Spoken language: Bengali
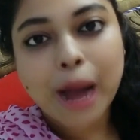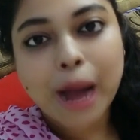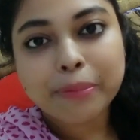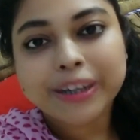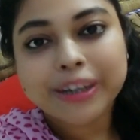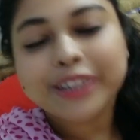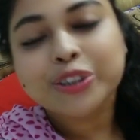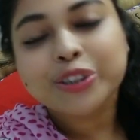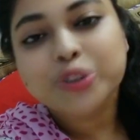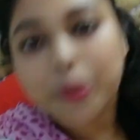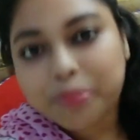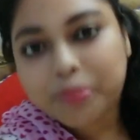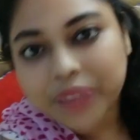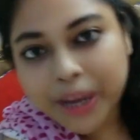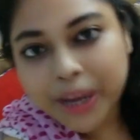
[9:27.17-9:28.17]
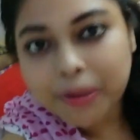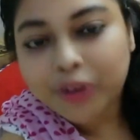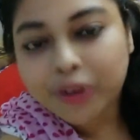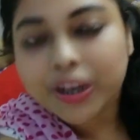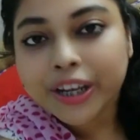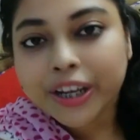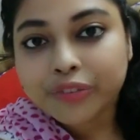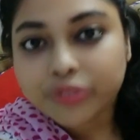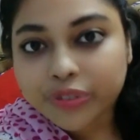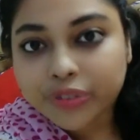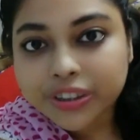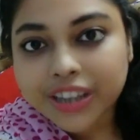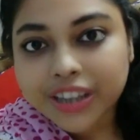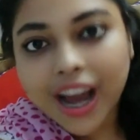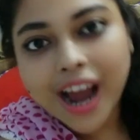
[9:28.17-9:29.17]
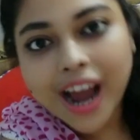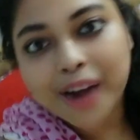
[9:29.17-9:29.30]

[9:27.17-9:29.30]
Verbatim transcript: আমার কিন্তু সব থেকে ভালো লাগে ভুট্টা